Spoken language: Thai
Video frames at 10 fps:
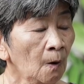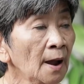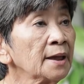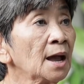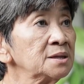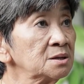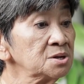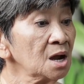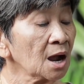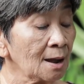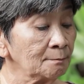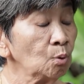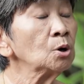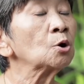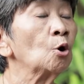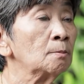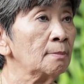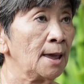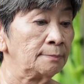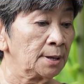โอ้ยใครจะเชื่อคำพูดคน
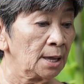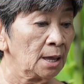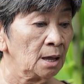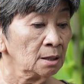แบบแก